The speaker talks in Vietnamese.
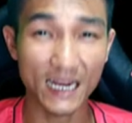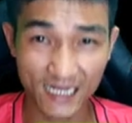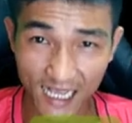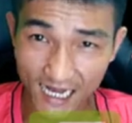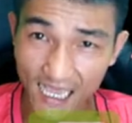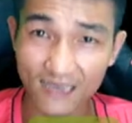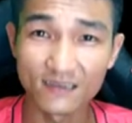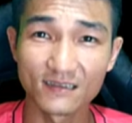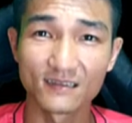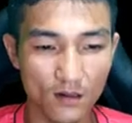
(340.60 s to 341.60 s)
cái Canada
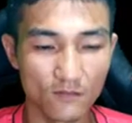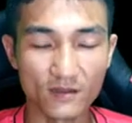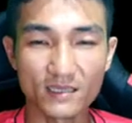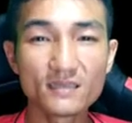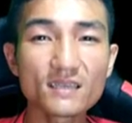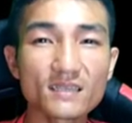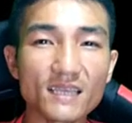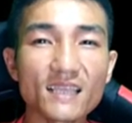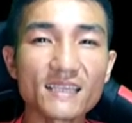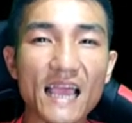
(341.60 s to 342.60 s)
và chính cái
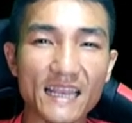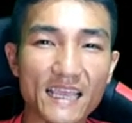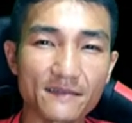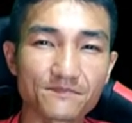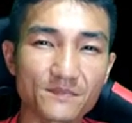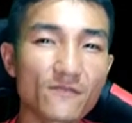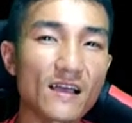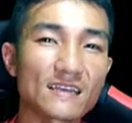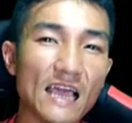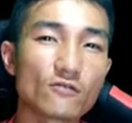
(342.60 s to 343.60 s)
sải tay dài này đã
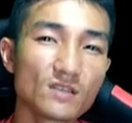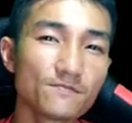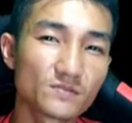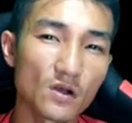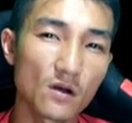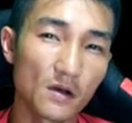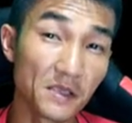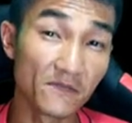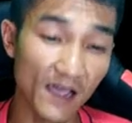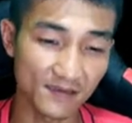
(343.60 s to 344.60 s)
phần nào giúp cho
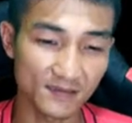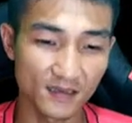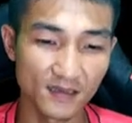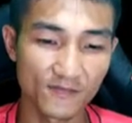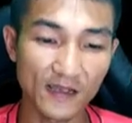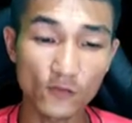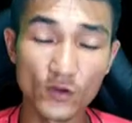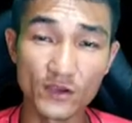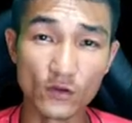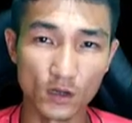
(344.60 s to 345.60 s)
Ivan phát
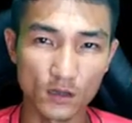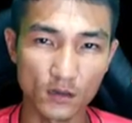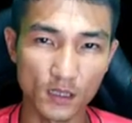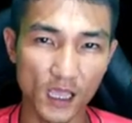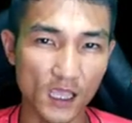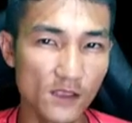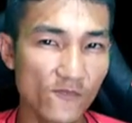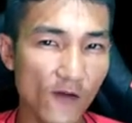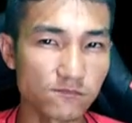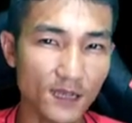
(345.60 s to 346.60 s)
huy được cái
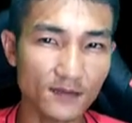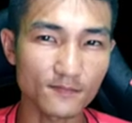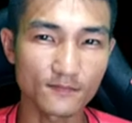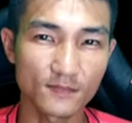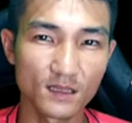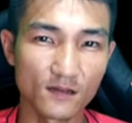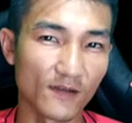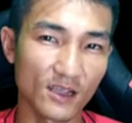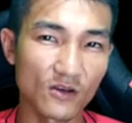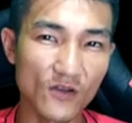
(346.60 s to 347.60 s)
phong cách
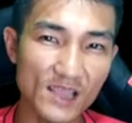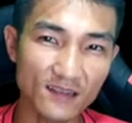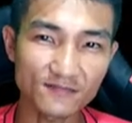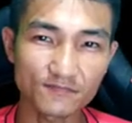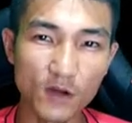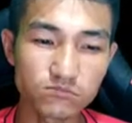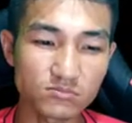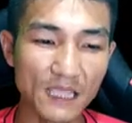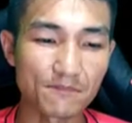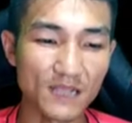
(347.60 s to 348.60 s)
và cái lối đánh bóng
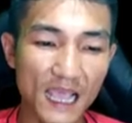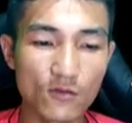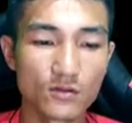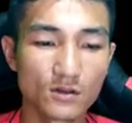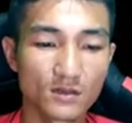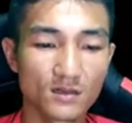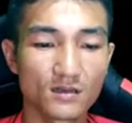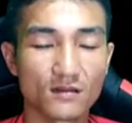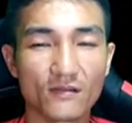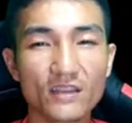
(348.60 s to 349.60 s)
tầm cao
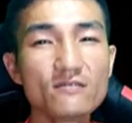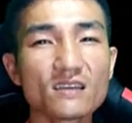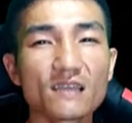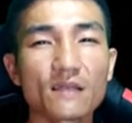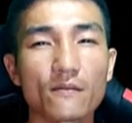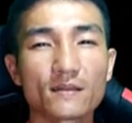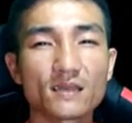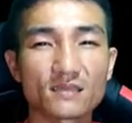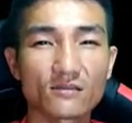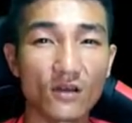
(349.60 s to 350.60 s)
và nếu như anh em nào đã
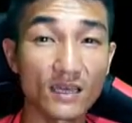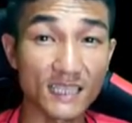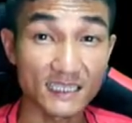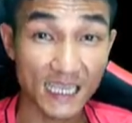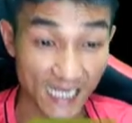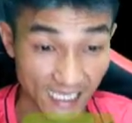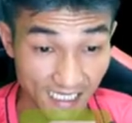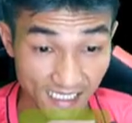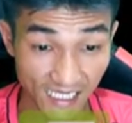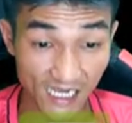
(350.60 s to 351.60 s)
từng theo dõi cái chàng trai này
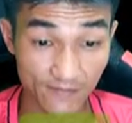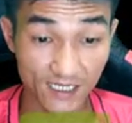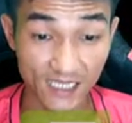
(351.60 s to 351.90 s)
thì anh em mới